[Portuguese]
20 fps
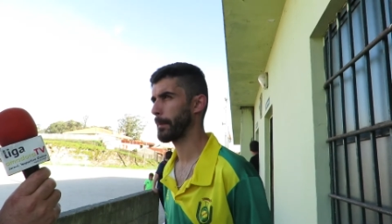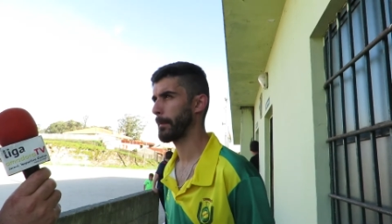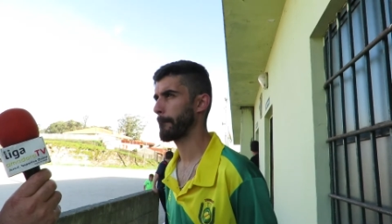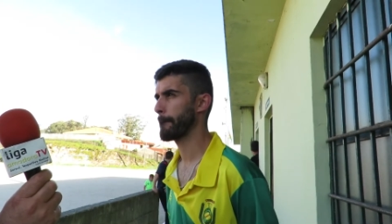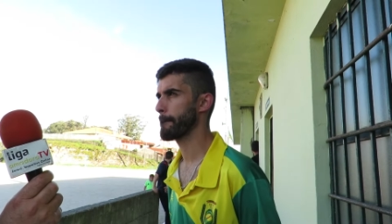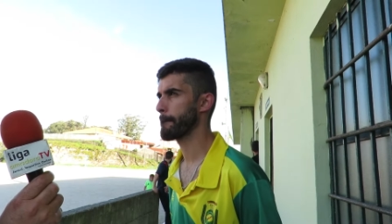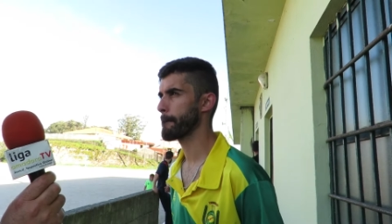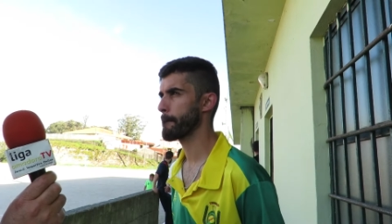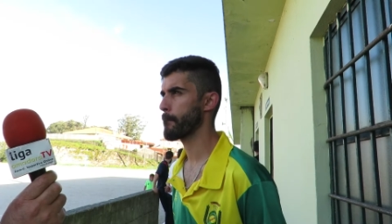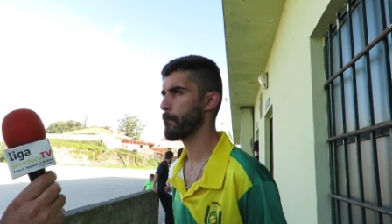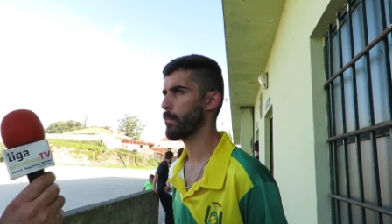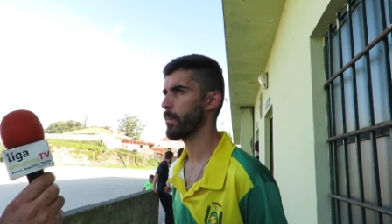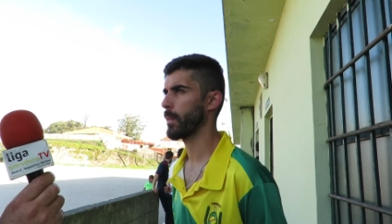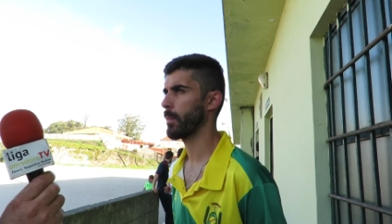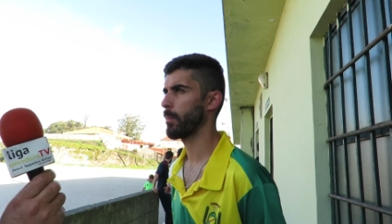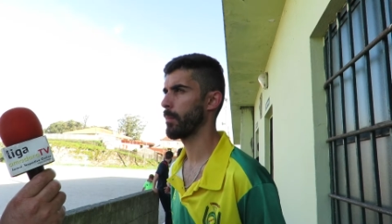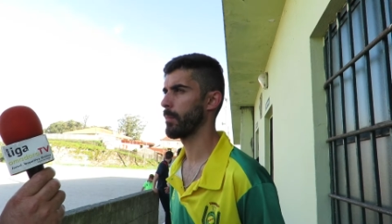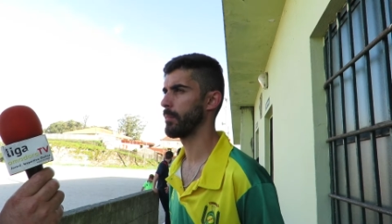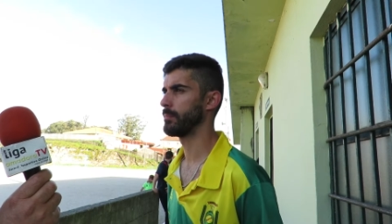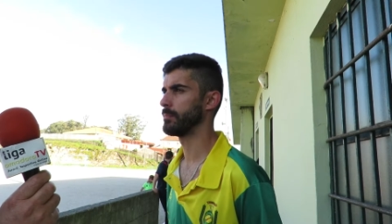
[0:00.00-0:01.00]
o Ricardo
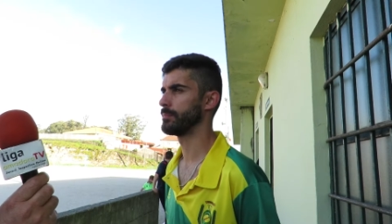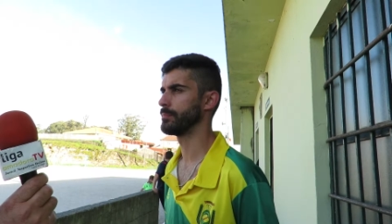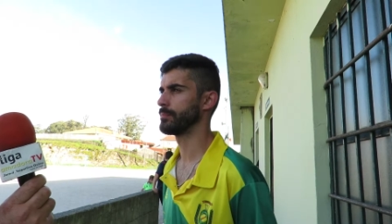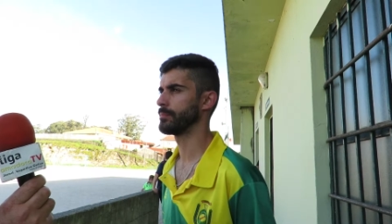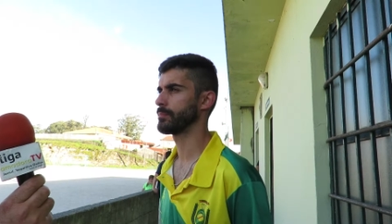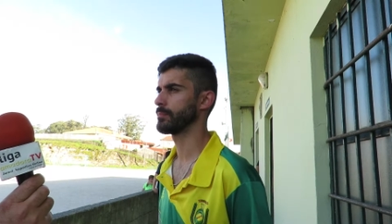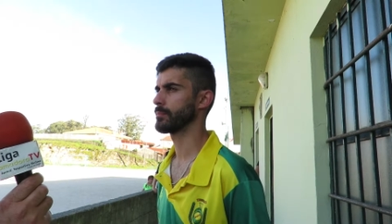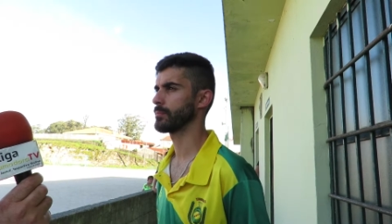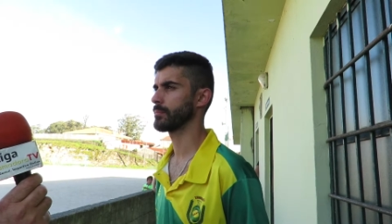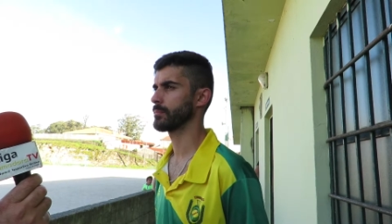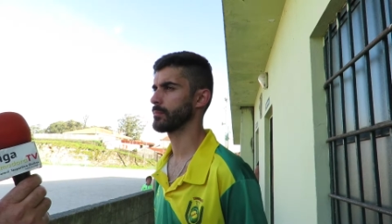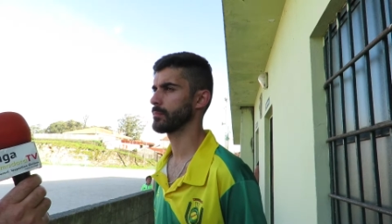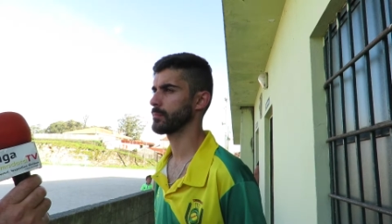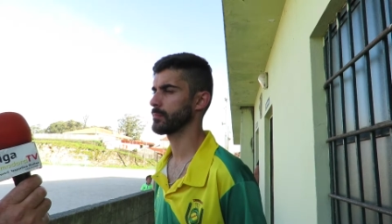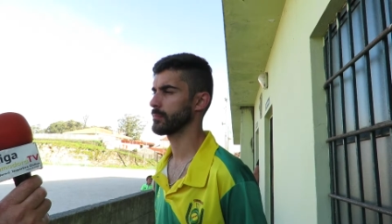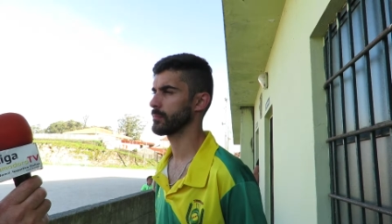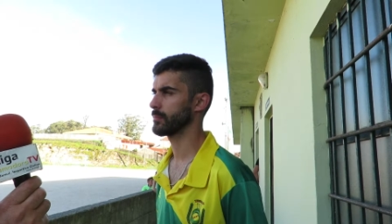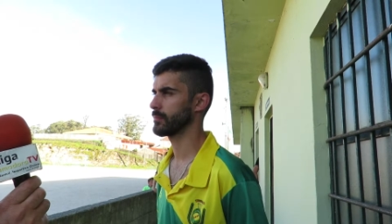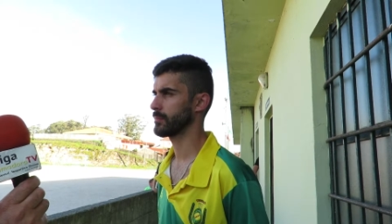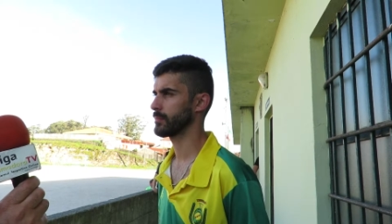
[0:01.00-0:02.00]
realmente.
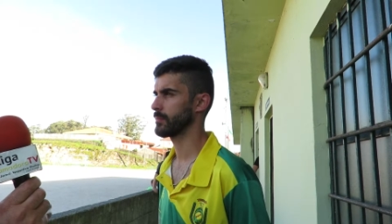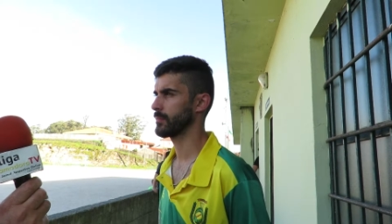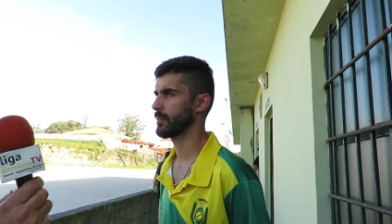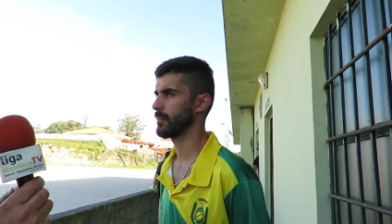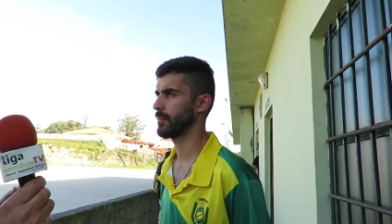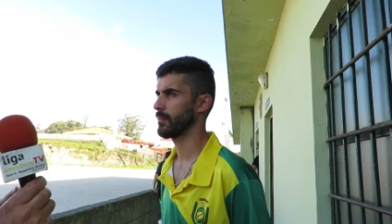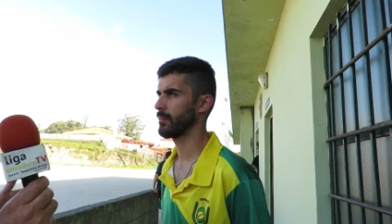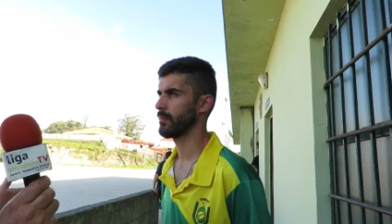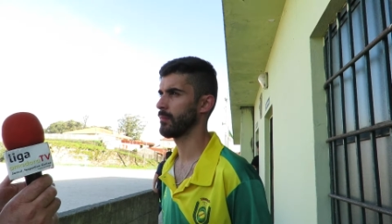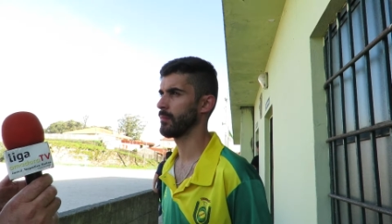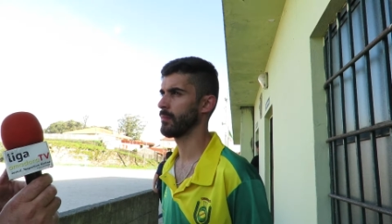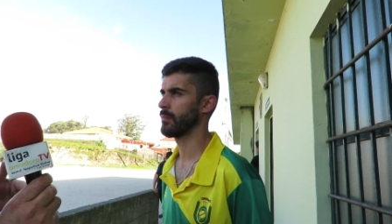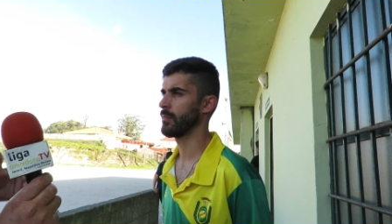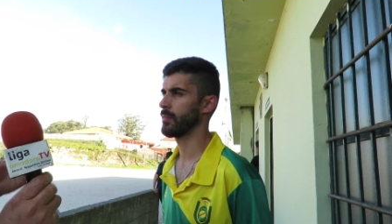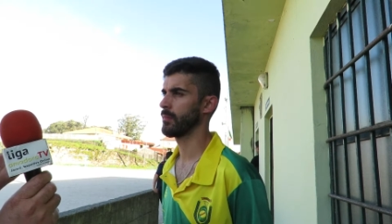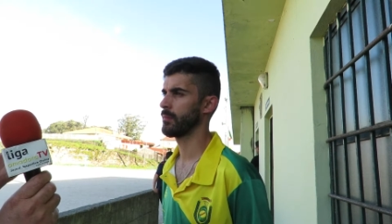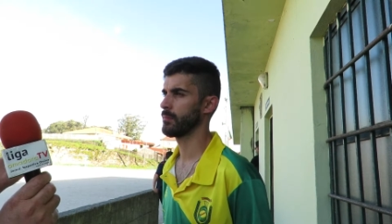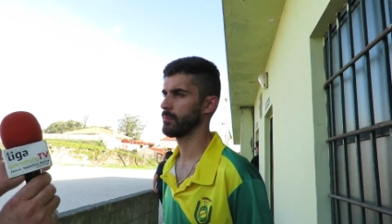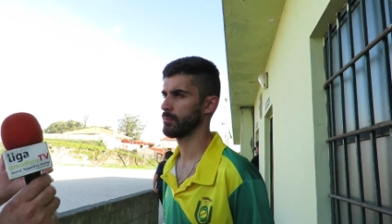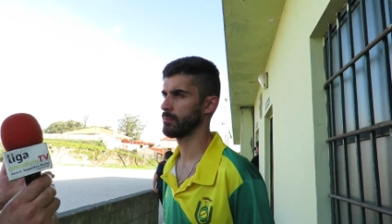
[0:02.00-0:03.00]
Uh
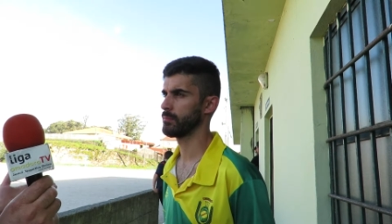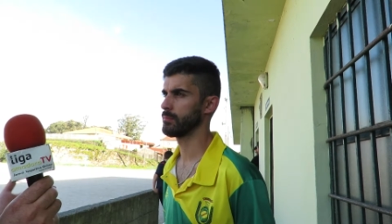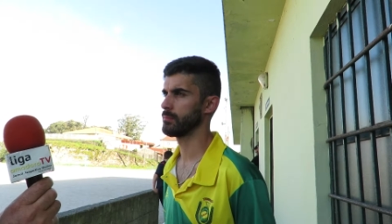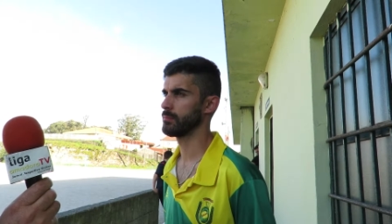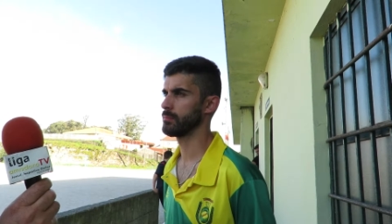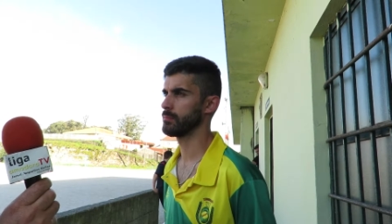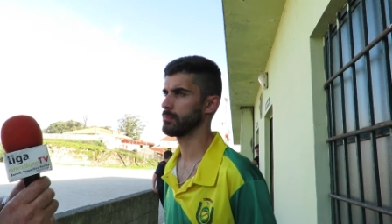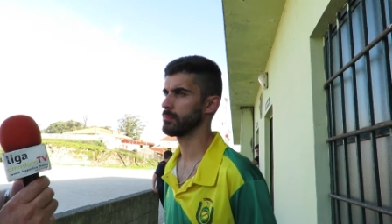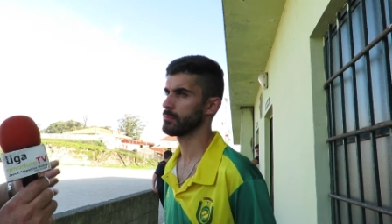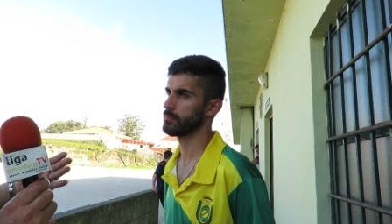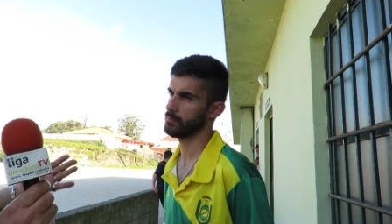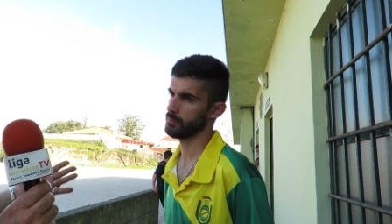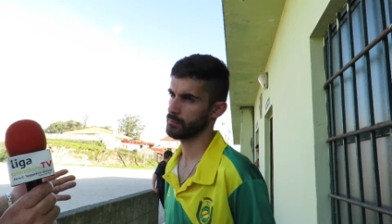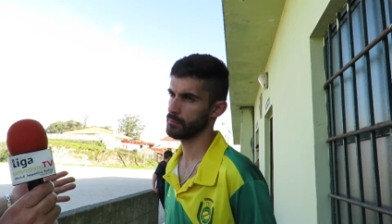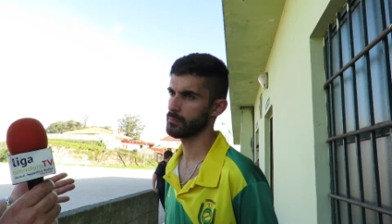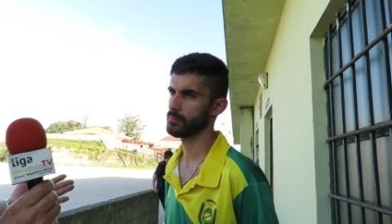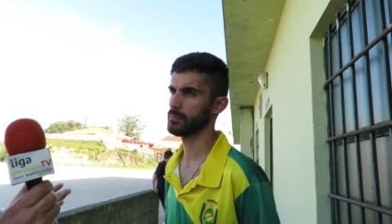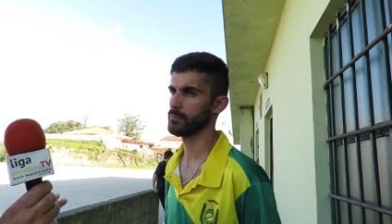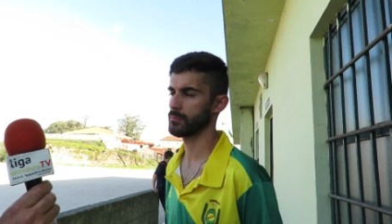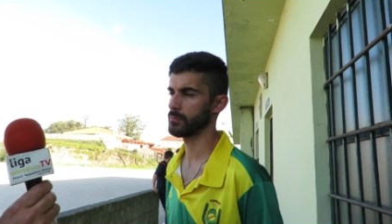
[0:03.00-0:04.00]
algo especial, isto toda a
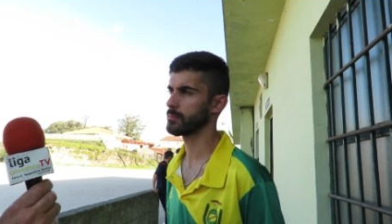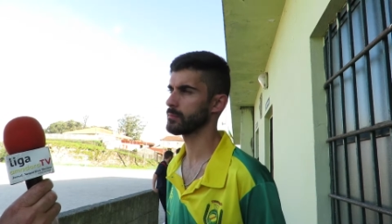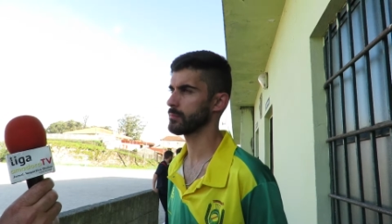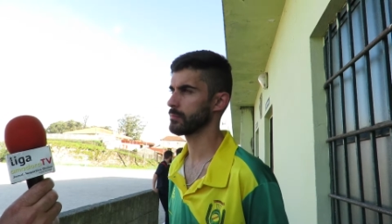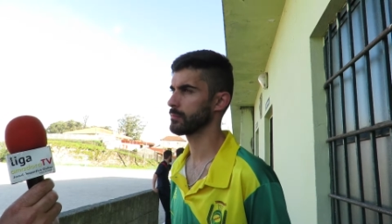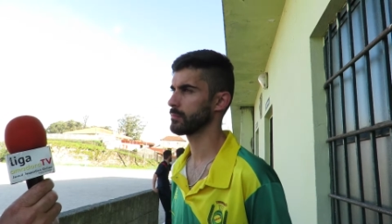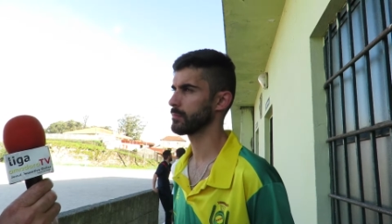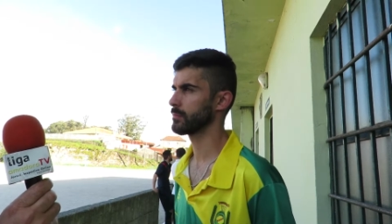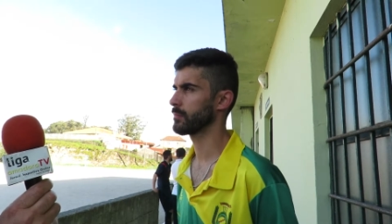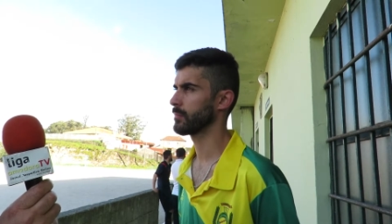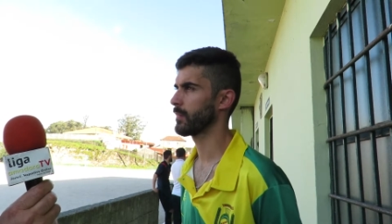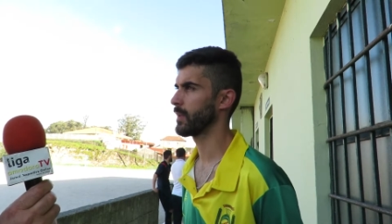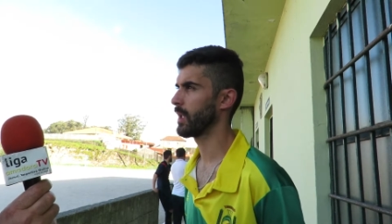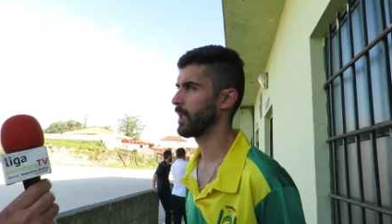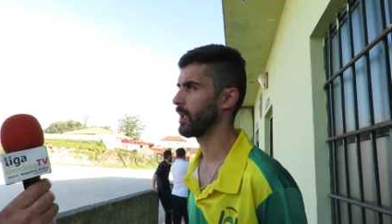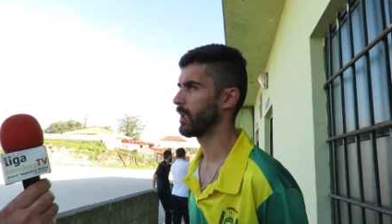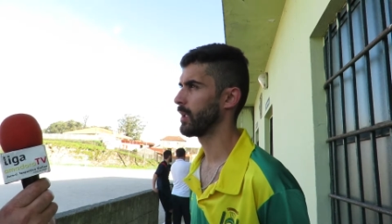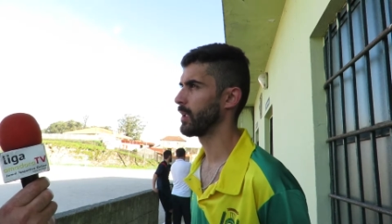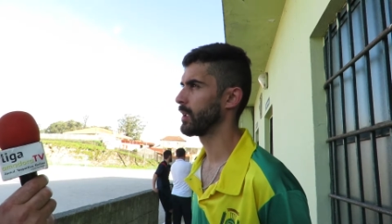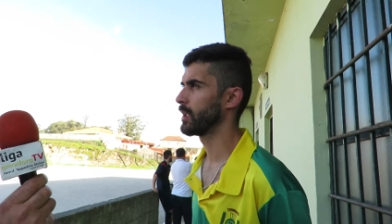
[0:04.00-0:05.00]
equipa, mas o, o
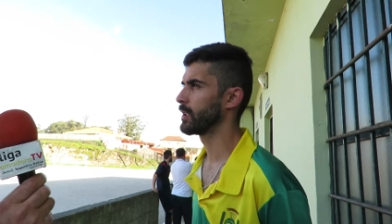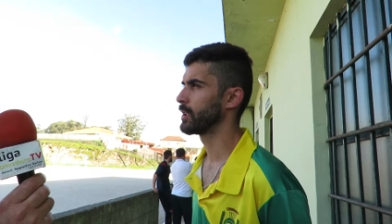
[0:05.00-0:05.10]
Ricardo,